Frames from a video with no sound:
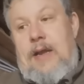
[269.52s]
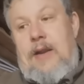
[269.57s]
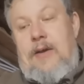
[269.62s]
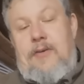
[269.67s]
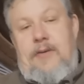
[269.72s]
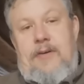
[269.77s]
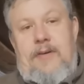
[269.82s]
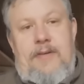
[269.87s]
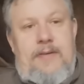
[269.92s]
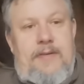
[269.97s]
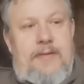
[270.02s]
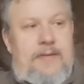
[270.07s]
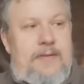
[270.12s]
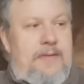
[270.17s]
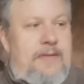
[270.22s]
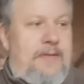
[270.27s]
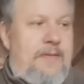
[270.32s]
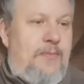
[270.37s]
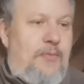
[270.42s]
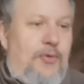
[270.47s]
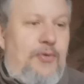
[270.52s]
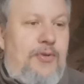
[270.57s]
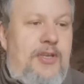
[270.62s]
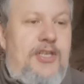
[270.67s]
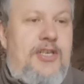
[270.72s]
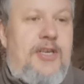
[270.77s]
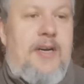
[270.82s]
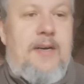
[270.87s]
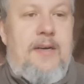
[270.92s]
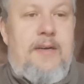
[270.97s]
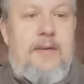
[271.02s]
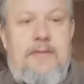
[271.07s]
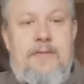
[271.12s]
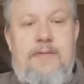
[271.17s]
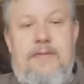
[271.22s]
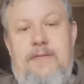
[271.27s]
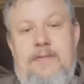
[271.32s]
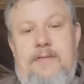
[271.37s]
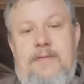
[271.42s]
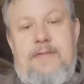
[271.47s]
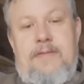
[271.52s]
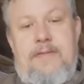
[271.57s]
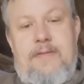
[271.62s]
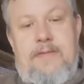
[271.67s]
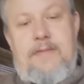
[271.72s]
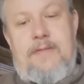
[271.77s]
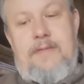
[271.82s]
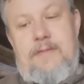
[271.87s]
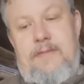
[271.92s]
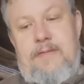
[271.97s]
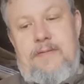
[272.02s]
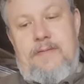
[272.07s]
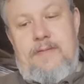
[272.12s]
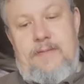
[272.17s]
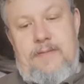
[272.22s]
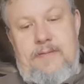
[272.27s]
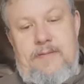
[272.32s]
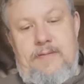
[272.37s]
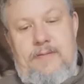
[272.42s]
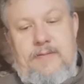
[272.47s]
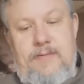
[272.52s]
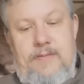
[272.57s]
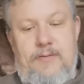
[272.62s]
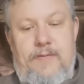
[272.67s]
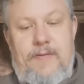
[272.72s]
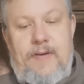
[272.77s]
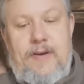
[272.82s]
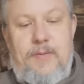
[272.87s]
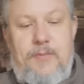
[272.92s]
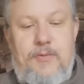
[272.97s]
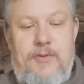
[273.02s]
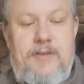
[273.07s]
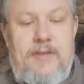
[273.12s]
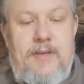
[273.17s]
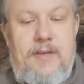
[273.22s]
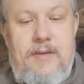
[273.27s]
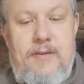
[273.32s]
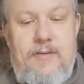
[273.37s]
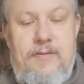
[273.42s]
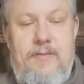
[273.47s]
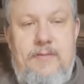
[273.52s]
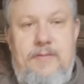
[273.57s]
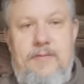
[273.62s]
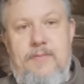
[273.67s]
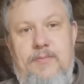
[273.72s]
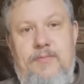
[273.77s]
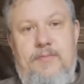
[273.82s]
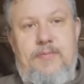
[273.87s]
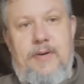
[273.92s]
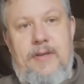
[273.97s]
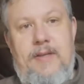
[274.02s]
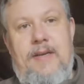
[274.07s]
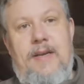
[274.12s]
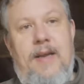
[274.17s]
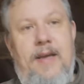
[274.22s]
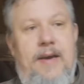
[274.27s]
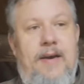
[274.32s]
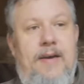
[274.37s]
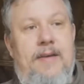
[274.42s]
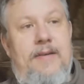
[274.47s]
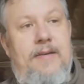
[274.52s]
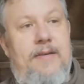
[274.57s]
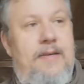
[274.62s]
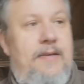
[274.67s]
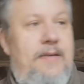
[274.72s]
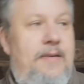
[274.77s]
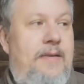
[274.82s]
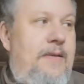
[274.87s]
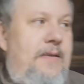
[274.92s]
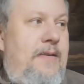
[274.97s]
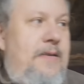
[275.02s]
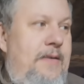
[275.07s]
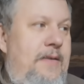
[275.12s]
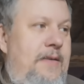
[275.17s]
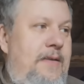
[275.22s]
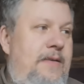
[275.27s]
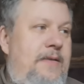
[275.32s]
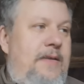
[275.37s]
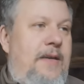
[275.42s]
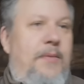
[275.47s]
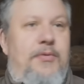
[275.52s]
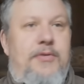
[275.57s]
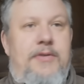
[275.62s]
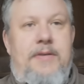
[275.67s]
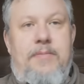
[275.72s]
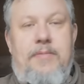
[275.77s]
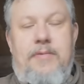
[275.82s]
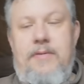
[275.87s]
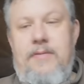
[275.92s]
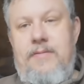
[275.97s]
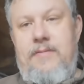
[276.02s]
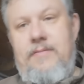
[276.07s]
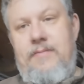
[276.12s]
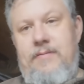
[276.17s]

Alors, Bon, déjà, euh, on va commencer euh, pour être clair. C'est impossible.